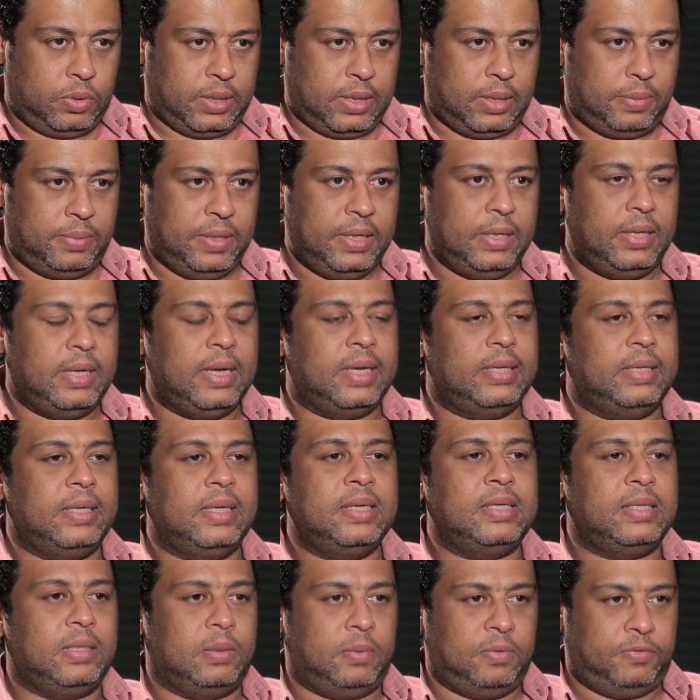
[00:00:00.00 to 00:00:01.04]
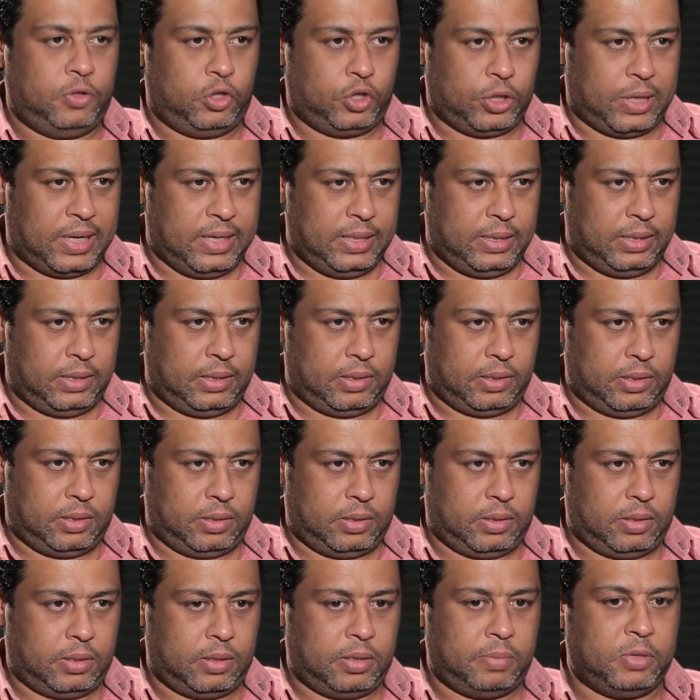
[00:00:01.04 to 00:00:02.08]
جميل يعني لسه ما فيش اي
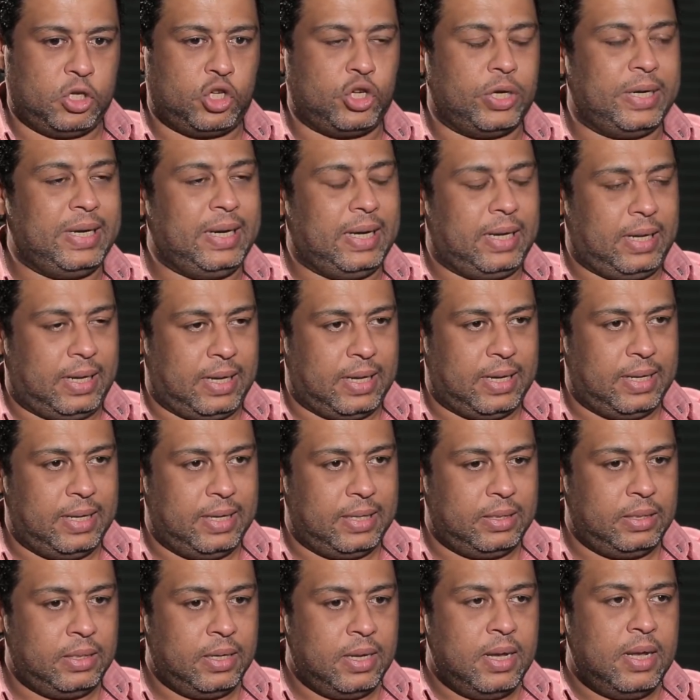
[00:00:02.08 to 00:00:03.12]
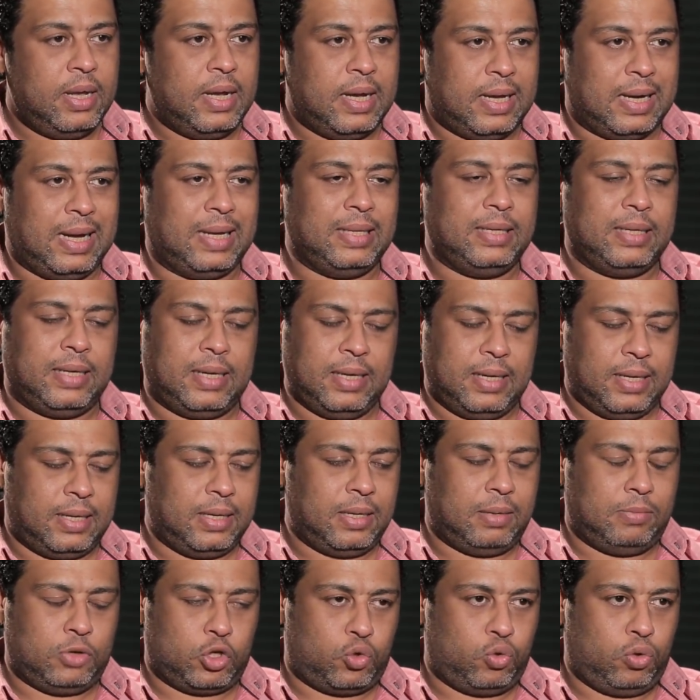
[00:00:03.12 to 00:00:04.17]
آه، مشاريع حاليا انا عندي كده
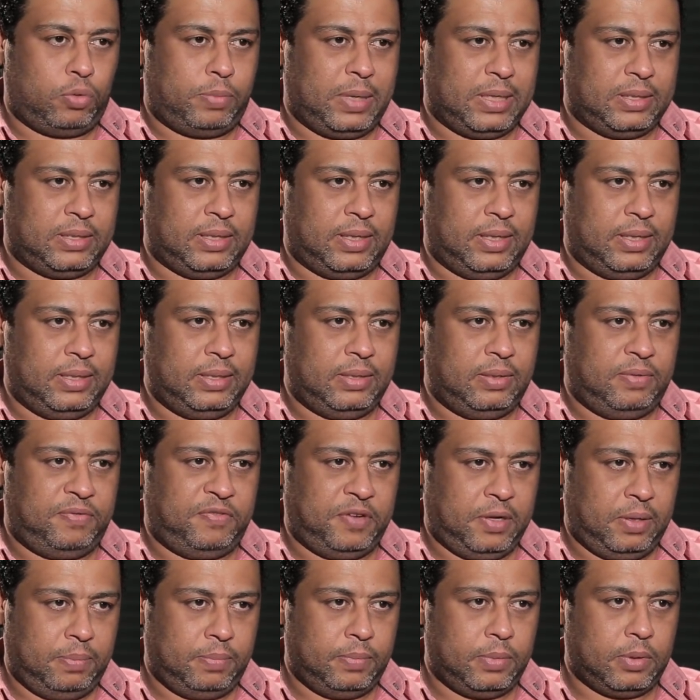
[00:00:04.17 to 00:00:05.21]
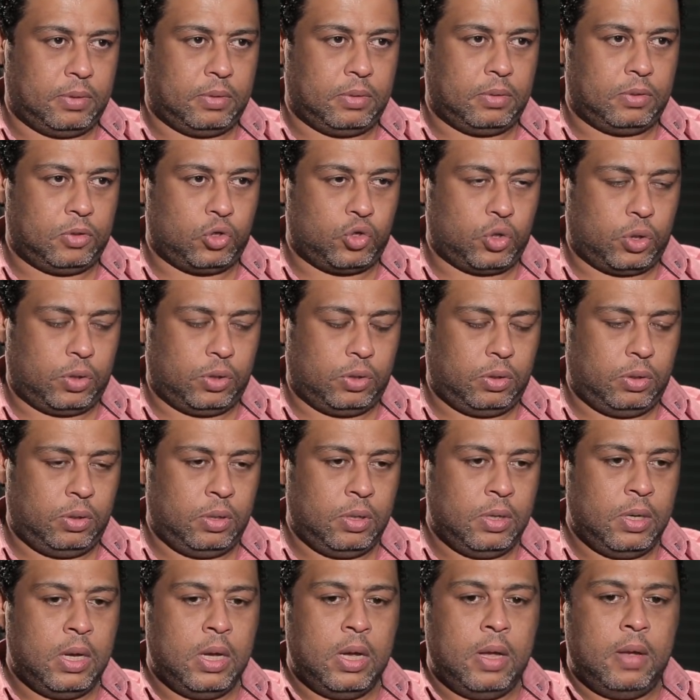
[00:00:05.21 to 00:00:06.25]
كده مشروع بعد العيد فيلم آه، ان شاء الله
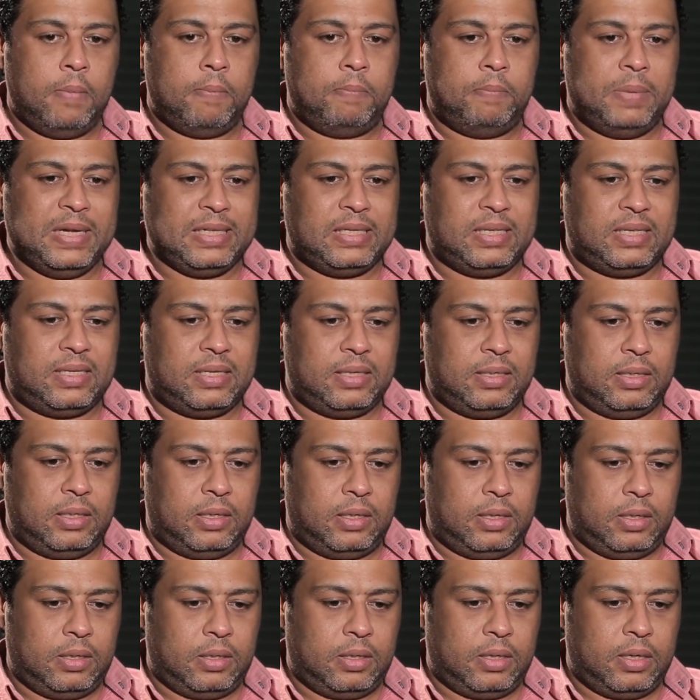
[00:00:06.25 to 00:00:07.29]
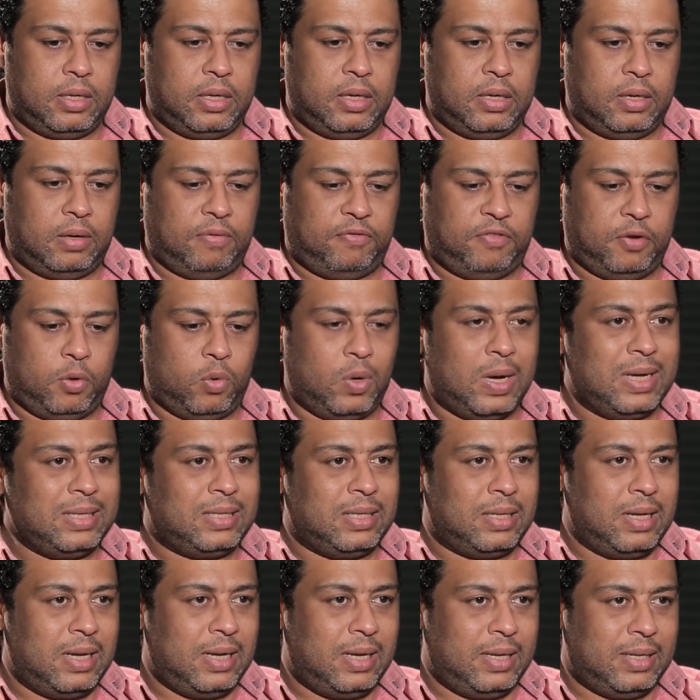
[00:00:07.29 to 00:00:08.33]
بس في
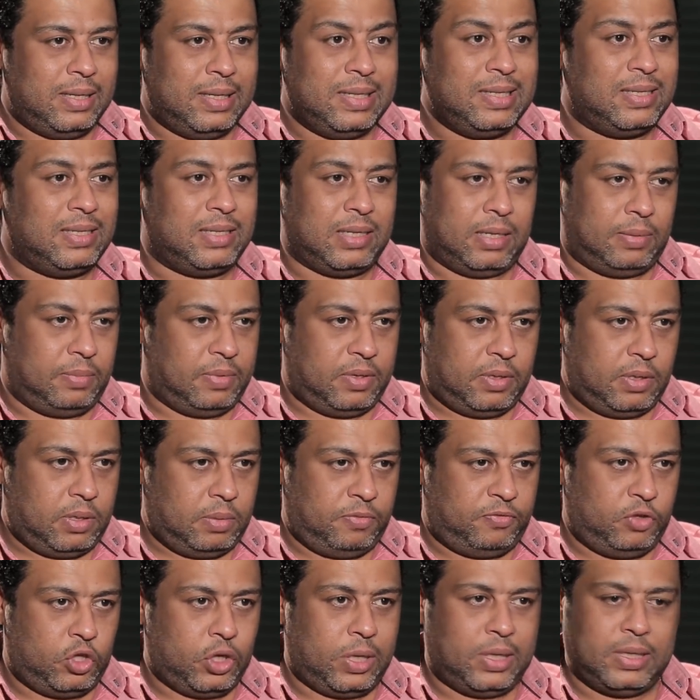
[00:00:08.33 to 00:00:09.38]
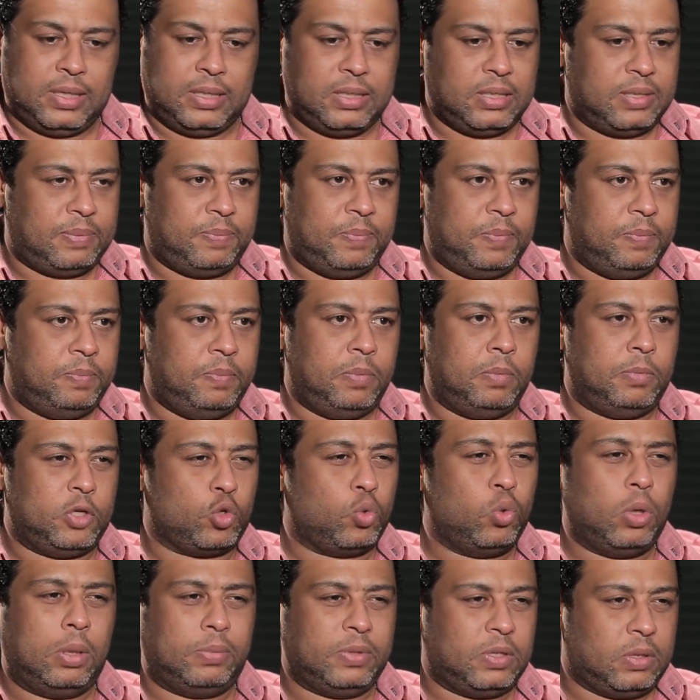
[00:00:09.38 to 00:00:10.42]
الوقت ده لسه ما فيش يعني الناس
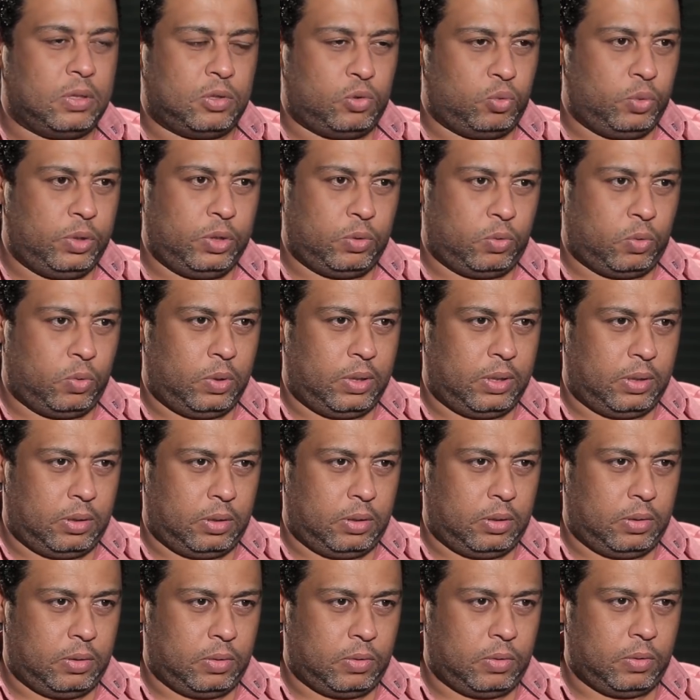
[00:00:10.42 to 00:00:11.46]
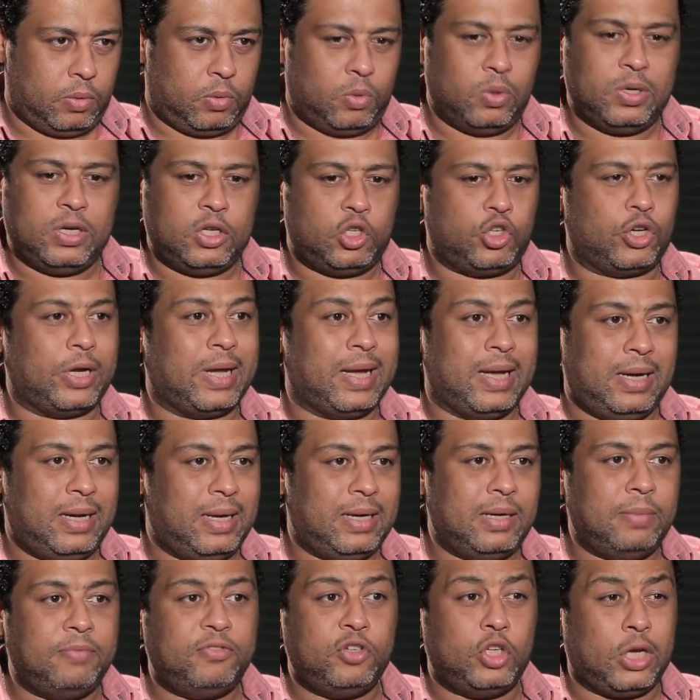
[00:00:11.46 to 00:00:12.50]
مشغوله بالتصوير كل كل الناس
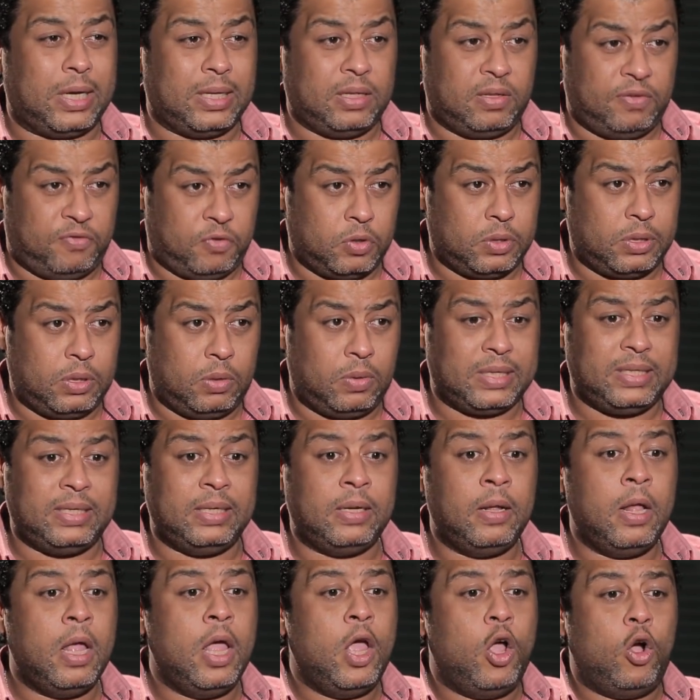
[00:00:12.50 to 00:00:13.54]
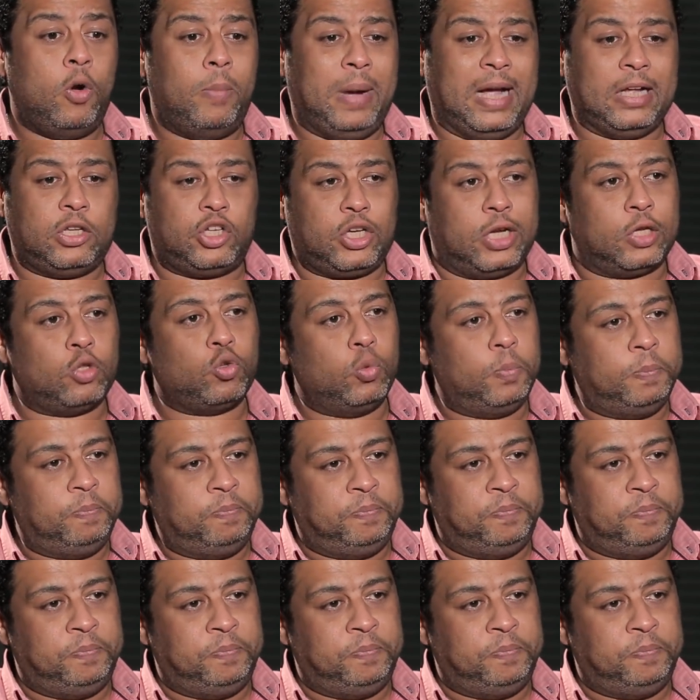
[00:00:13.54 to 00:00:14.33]
شغاله يعني ما فيش حد فاضي دلوقتي ومحدش عنده